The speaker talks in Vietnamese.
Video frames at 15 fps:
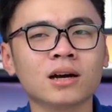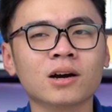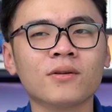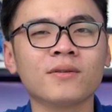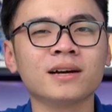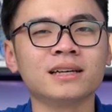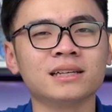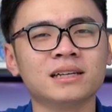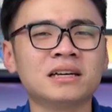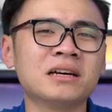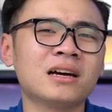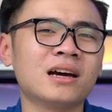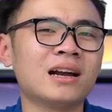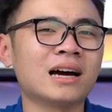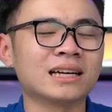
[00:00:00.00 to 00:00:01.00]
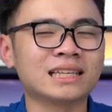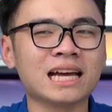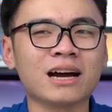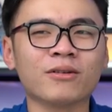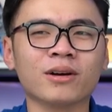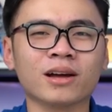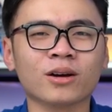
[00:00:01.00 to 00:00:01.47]
không phải lằng
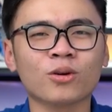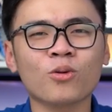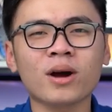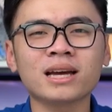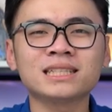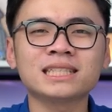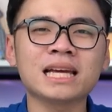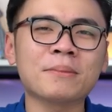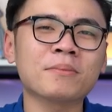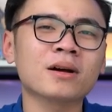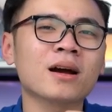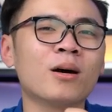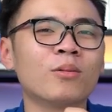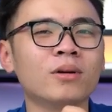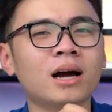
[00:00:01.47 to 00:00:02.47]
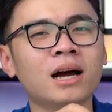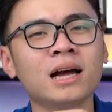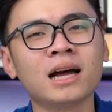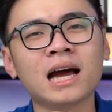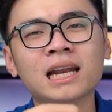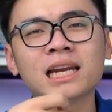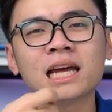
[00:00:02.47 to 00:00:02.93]
nhằng lại quay xem cổng
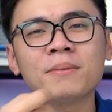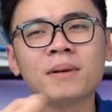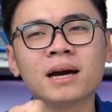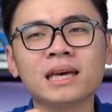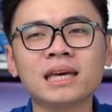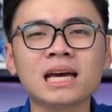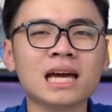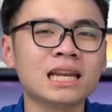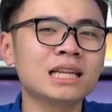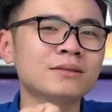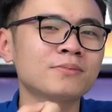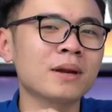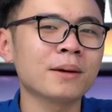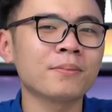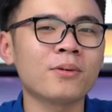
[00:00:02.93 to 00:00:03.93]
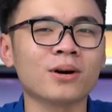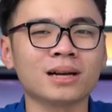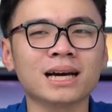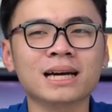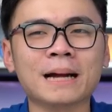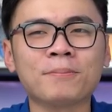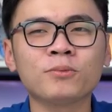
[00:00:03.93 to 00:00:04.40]
H D M I hay DisplayPort
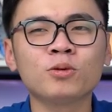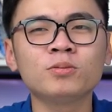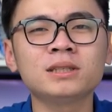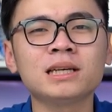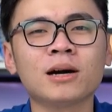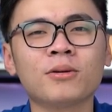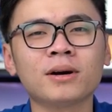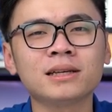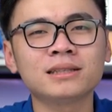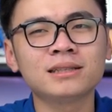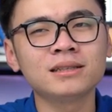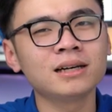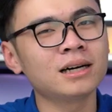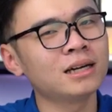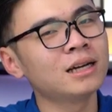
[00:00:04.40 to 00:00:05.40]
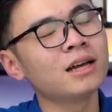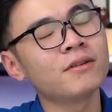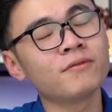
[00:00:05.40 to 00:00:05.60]
đã cắm đúng chiều hay chưa.